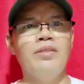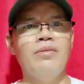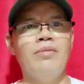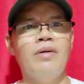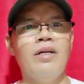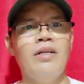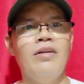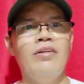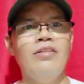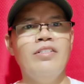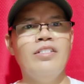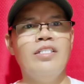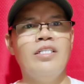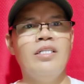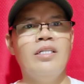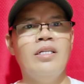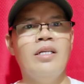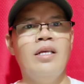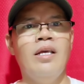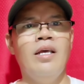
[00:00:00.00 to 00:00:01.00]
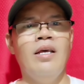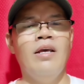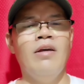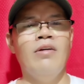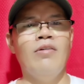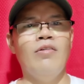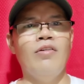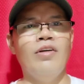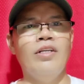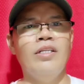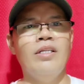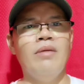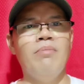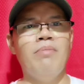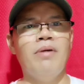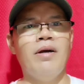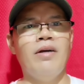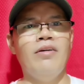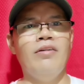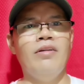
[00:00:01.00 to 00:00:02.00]
So mga lords, kung hindi
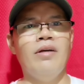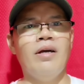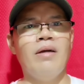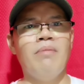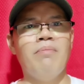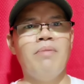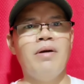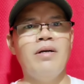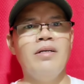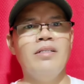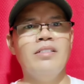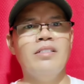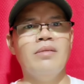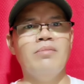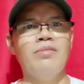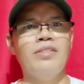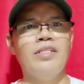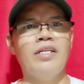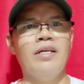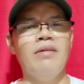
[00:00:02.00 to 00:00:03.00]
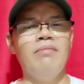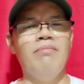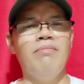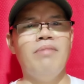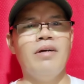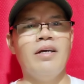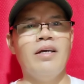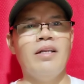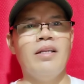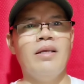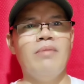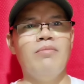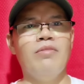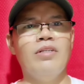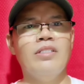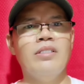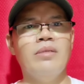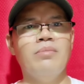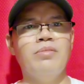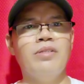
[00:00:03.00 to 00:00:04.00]
pa kayo nakapag-subscribe, pakiclick mo
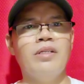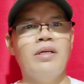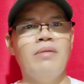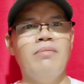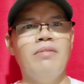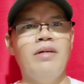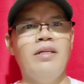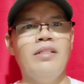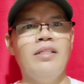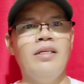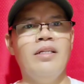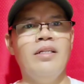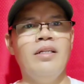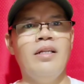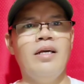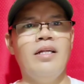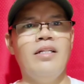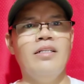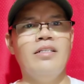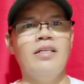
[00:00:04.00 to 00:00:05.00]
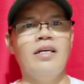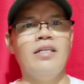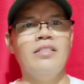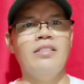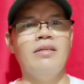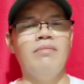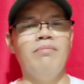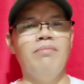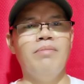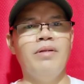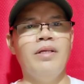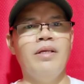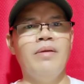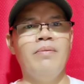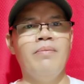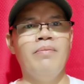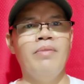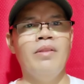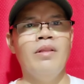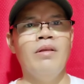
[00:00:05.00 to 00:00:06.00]
na subscribe natin at saka siyempre,
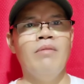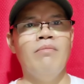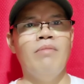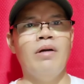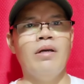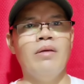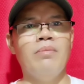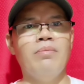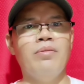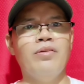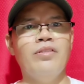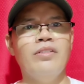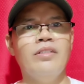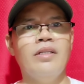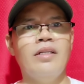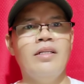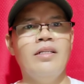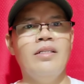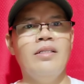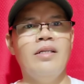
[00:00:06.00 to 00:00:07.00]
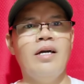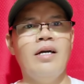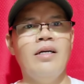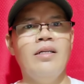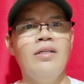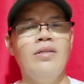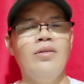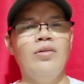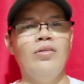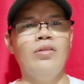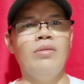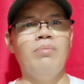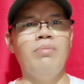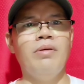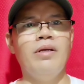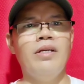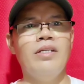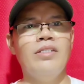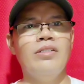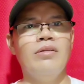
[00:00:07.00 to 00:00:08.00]
pakipost na rin ng
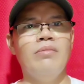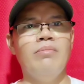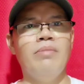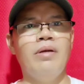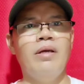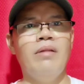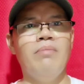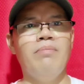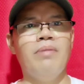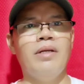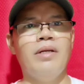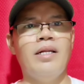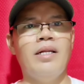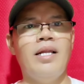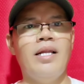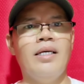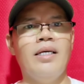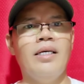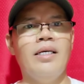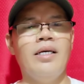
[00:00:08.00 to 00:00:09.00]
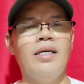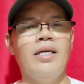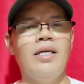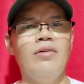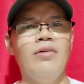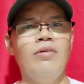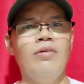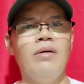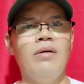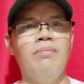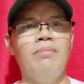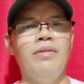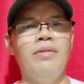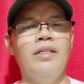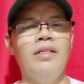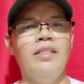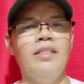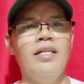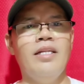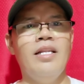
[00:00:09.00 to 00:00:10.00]
notification bell para lagi kayong
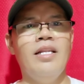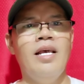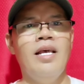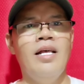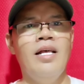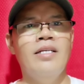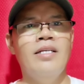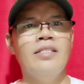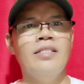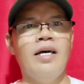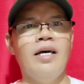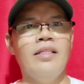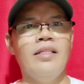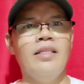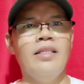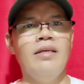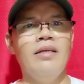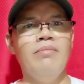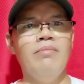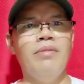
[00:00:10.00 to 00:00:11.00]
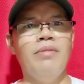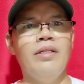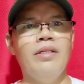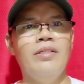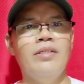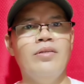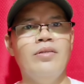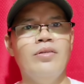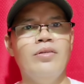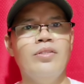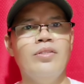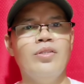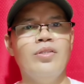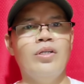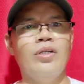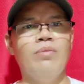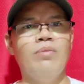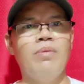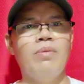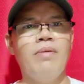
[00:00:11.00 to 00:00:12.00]
updated sa ating video. So
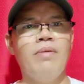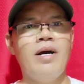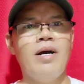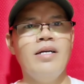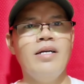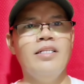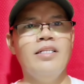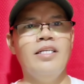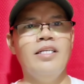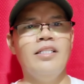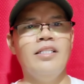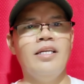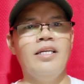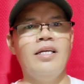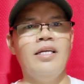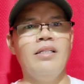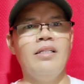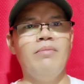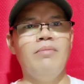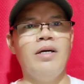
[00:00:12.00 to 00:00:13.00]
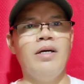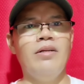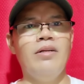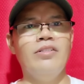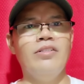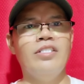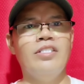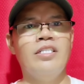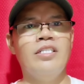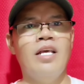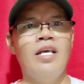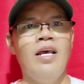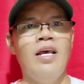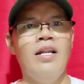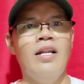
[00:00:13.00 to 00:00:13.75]
ano pa ba ang hihintay natin mga lords?